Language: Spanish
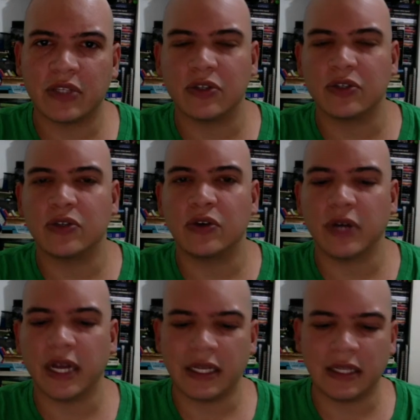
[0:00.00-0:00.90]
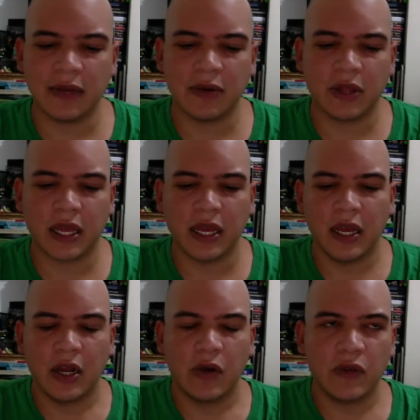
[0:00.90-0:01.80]
hoy con este libro de
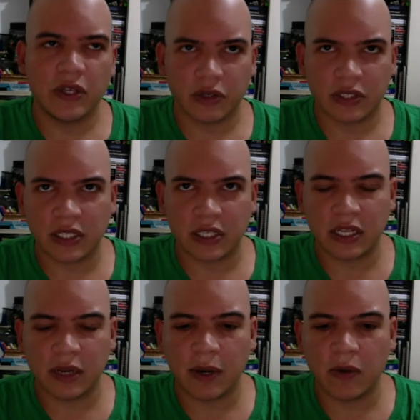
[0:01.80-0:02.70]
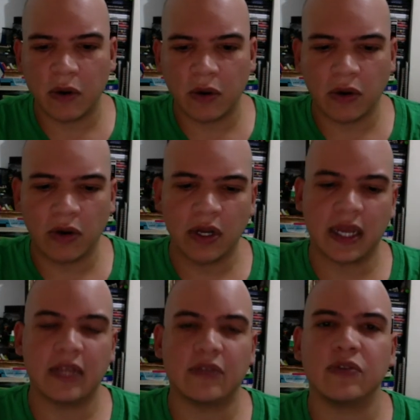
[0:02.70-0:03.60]
Luis José Silva Luongo,
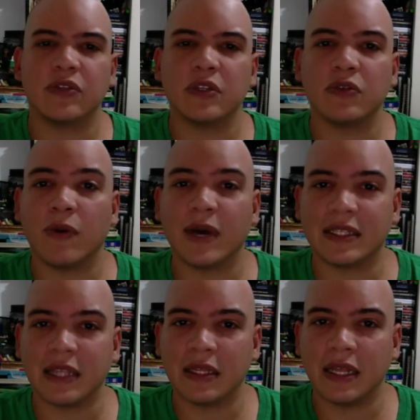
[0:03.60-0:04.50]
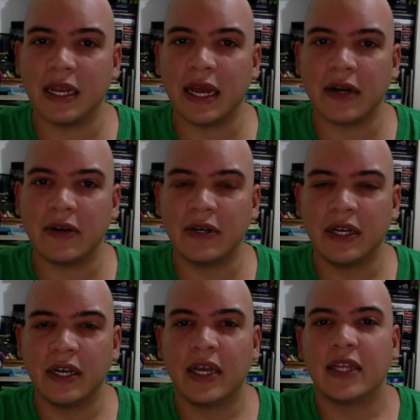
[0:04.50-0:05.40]
que es un título bastante largo,
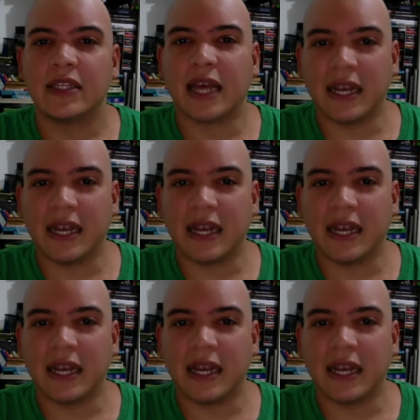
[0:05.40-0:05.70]
tan